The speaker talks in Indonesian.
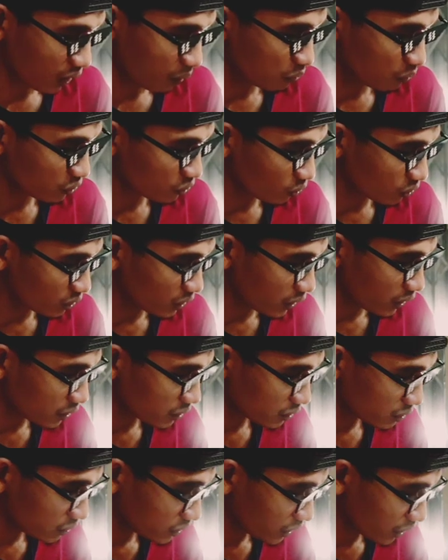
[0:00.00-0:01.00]
Abu
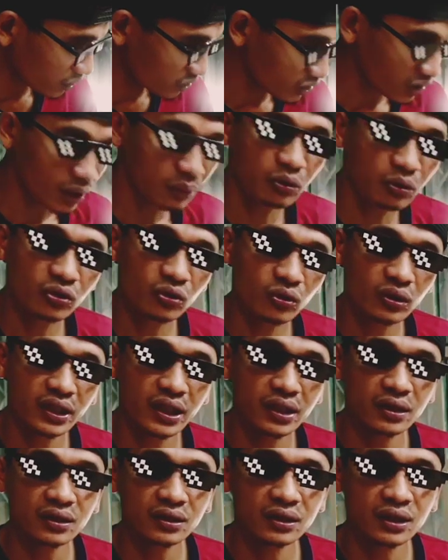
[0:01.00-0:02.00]
Sultan, Jansa Abu
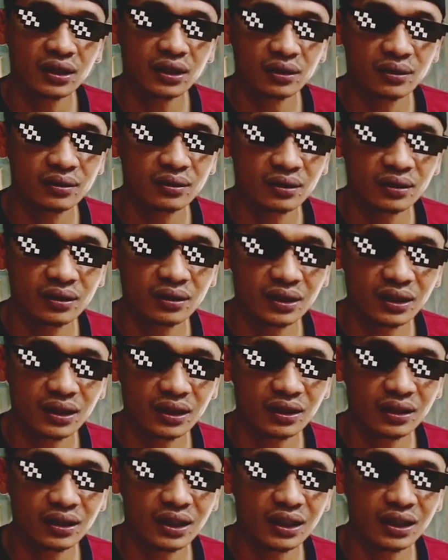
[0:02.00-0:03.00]
Sultan,
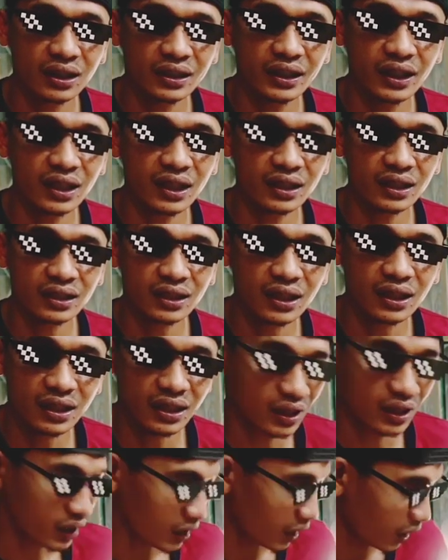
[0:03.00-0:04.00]
ya
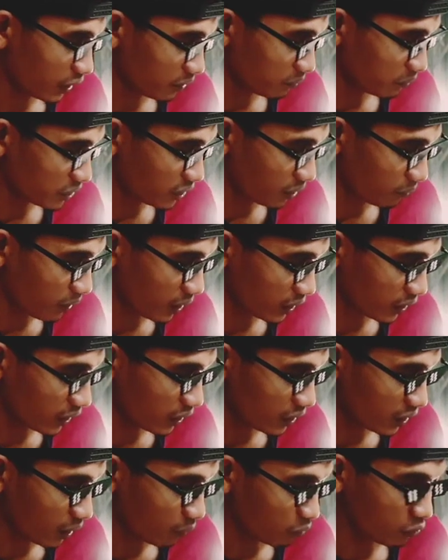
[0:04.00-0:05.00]
kalian bisa
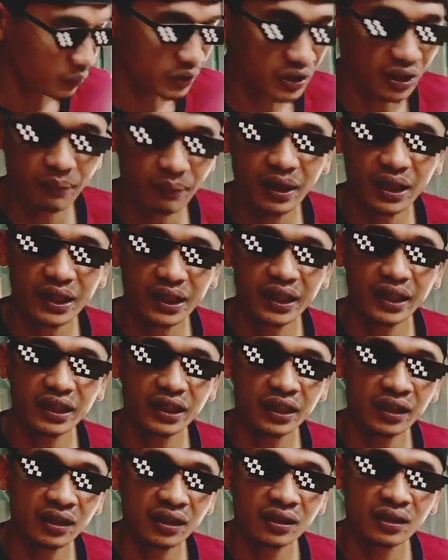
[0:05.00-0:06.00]
make kamu bisa make ini